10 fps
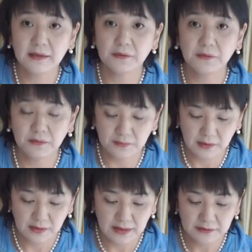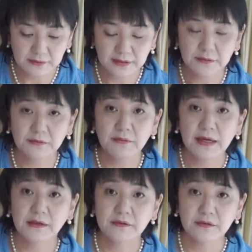あのアクリルの
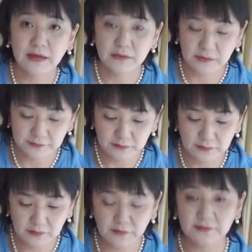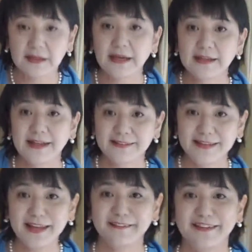ワインクーラーとかそういうものをお使いになって
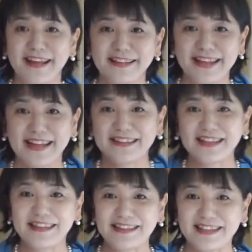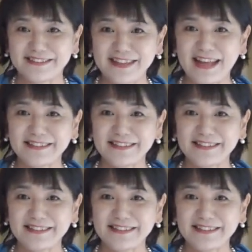こうやって飾ってくだ